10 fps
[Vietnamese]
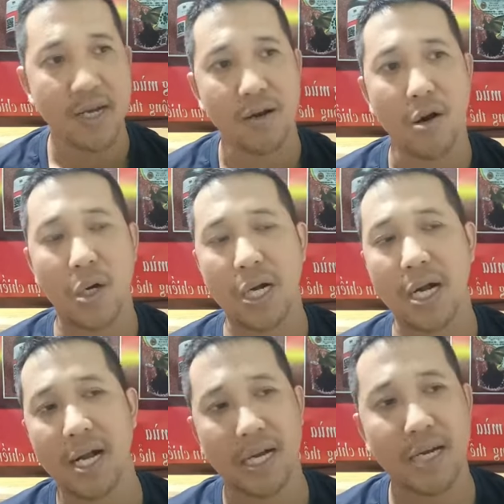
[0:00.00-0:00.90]
Còn
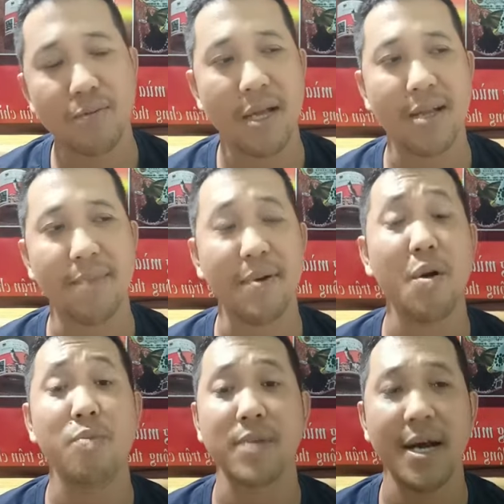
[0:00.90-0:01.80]
khi chúng ta chăm sóc nó
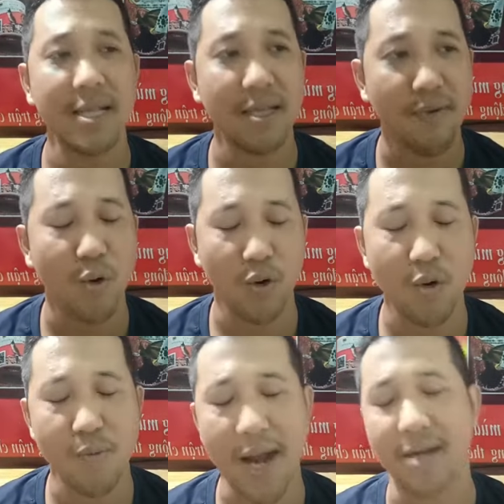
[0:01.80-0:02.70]
không tới thì phong độ nó
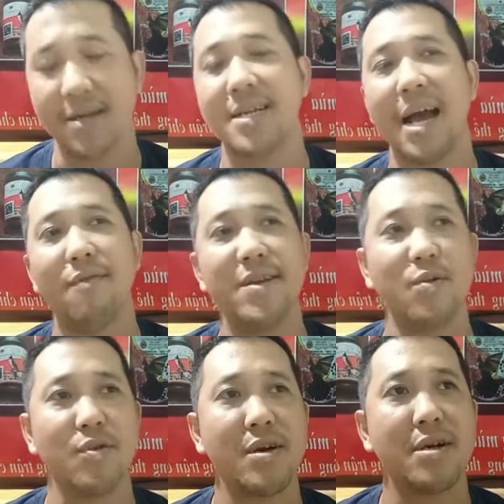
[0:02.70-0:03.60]
không đạt được đỉnh cao, ví
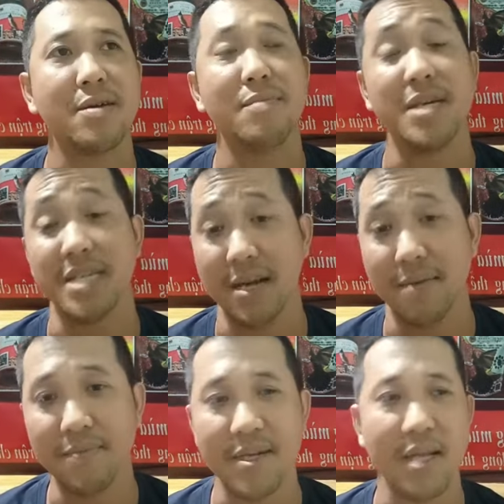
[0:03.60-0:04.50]
dụ nó 10
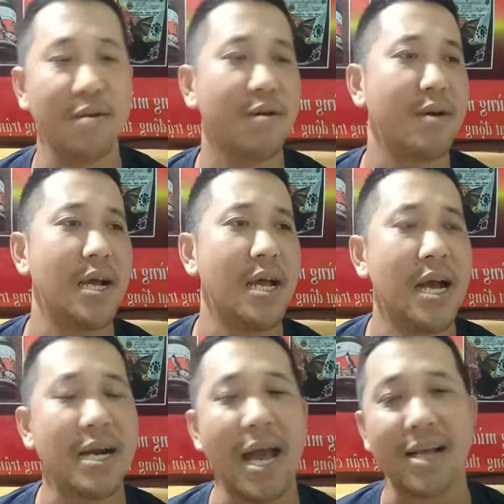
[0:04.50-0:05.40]
điểm thì nó
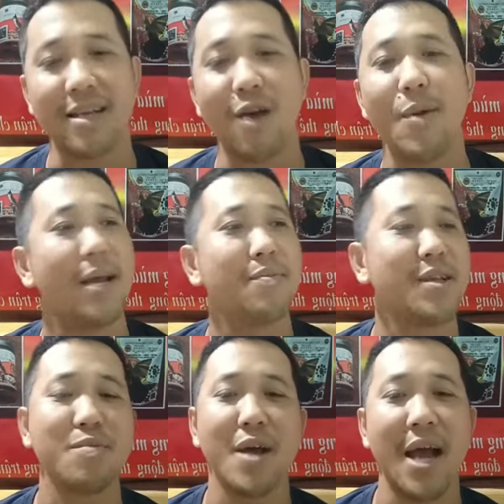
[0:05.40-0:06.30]
đạt 6-7 điểm,
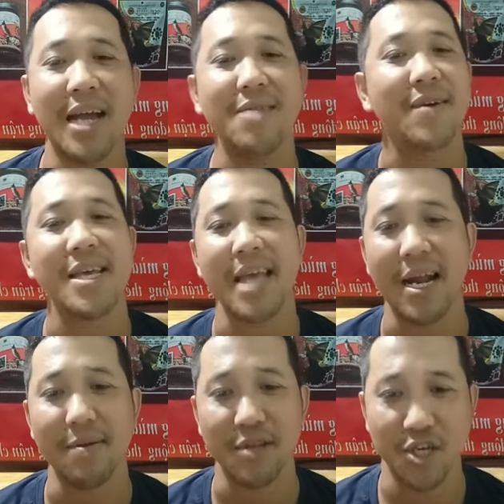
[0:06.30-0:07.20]
chúng ta hay vẫn lấy
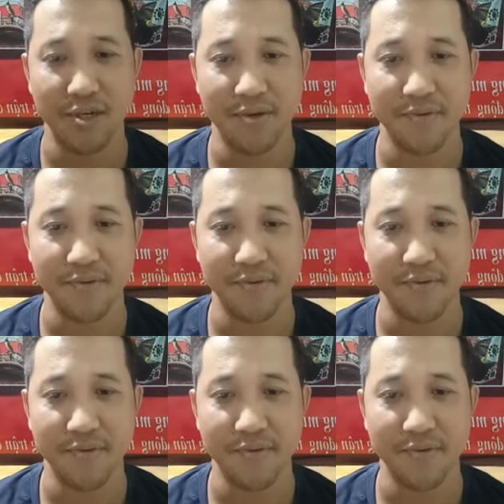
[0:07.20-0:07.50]
dạy là bình thường.